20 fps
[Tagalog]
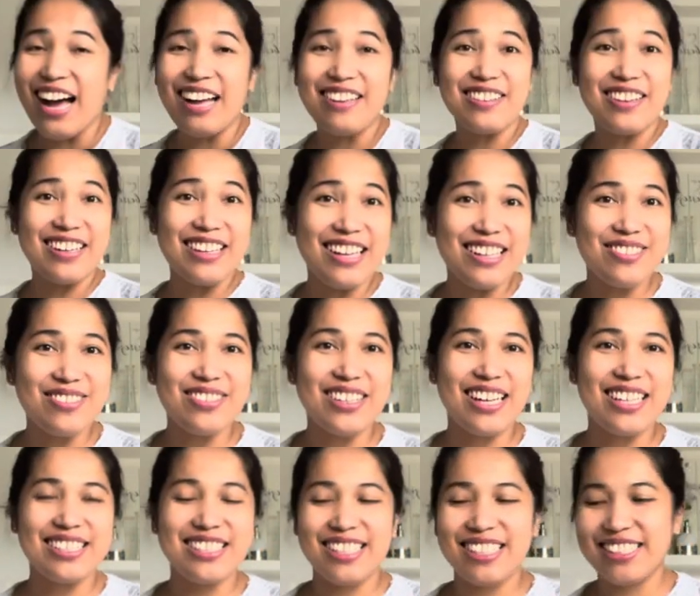Ang tagal ko na
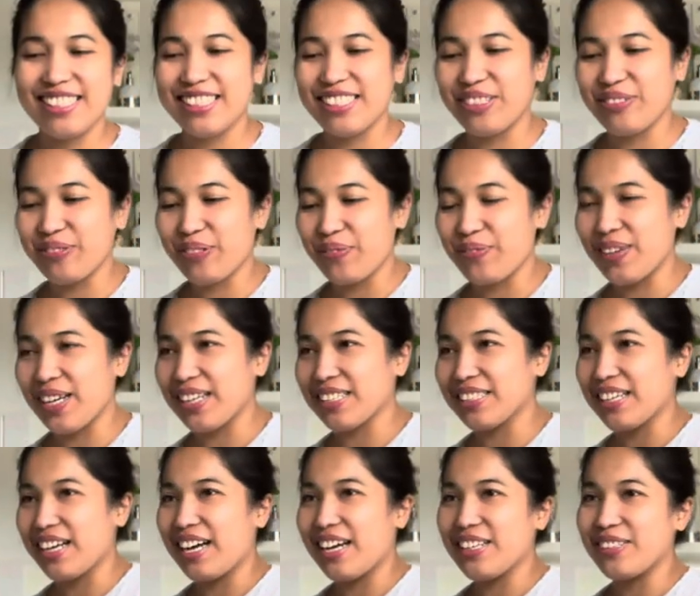kasi hindi na vlog na
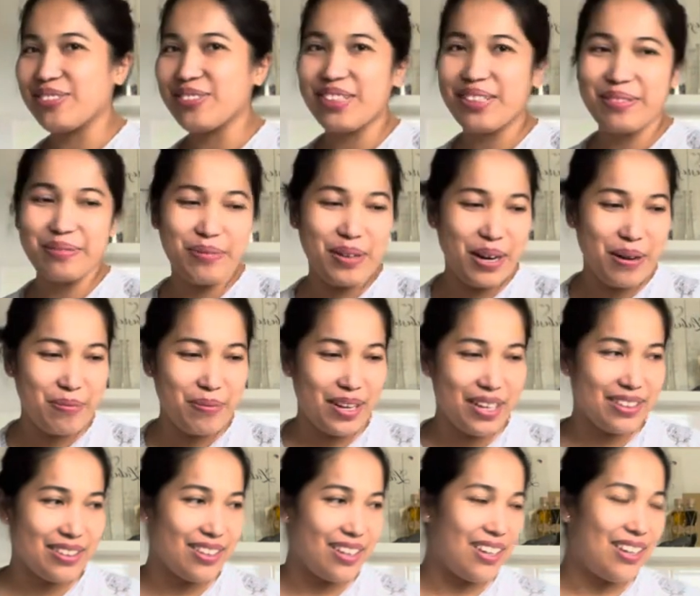ano ng mga
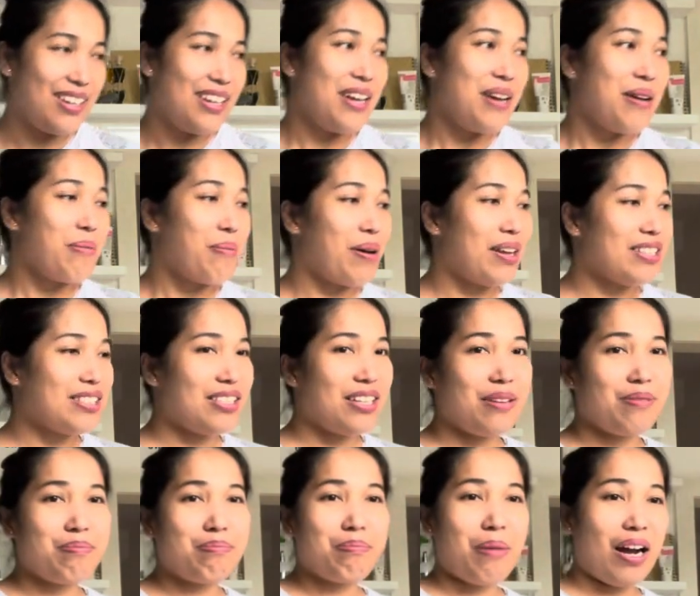bata. Para sa
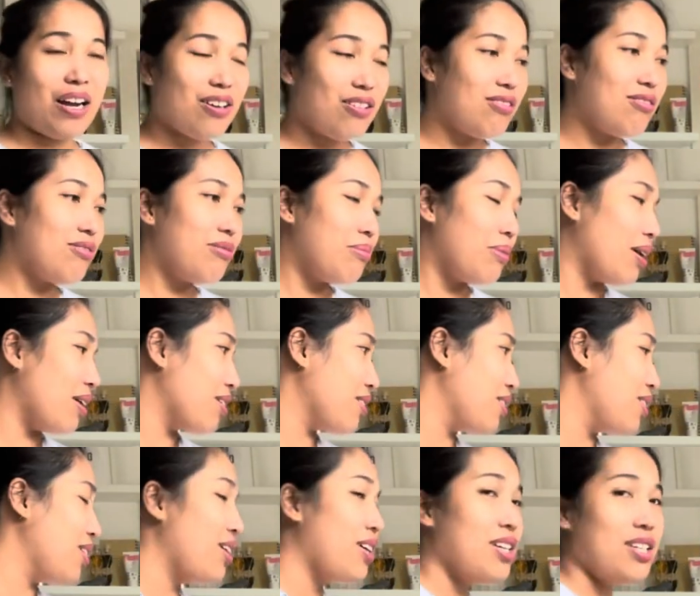bag-o ba?
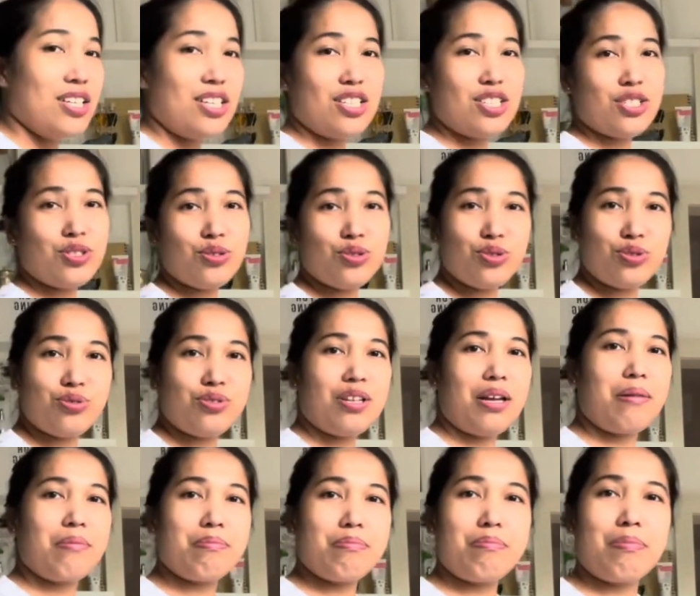It's new to
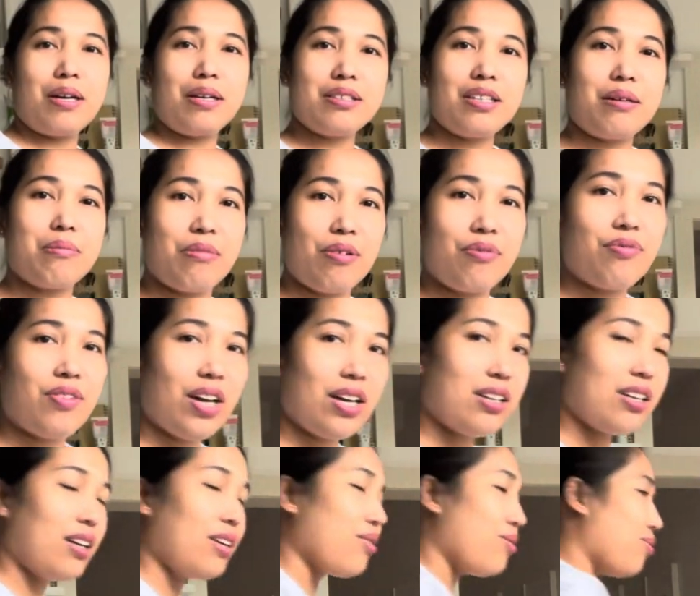them pag nagba-vlog
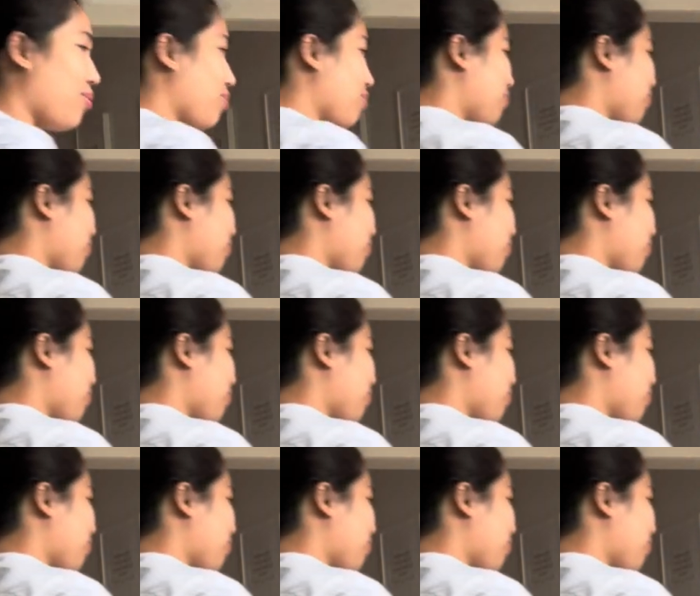ako.